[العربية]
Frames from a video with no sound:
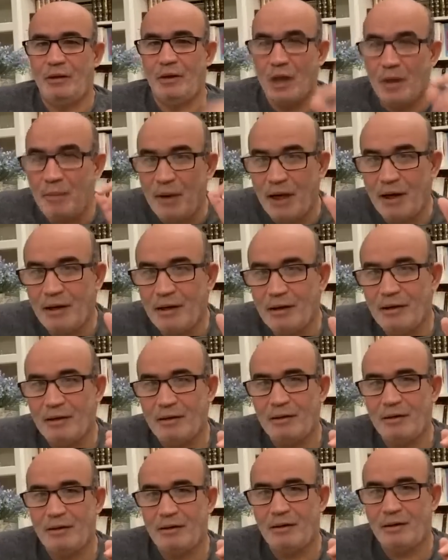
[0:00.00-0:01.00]
ذبح
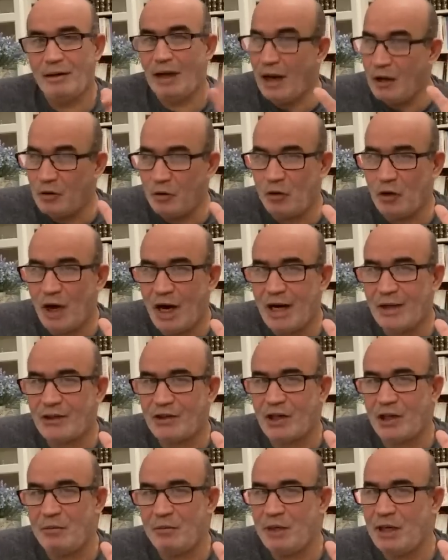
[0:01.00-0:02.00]
نحن دعاة
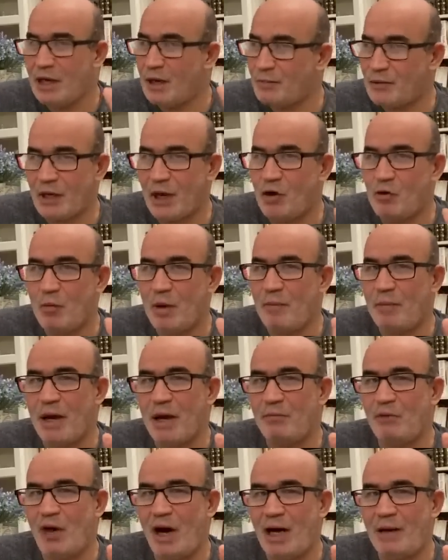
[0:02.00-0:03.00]
سلمية بصح هما
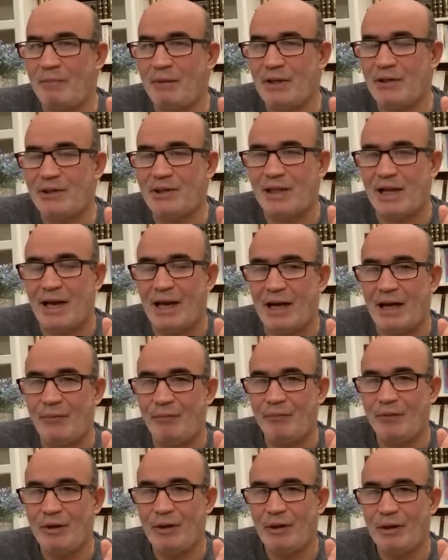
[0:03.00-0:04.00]
كانوا حاملين سلاح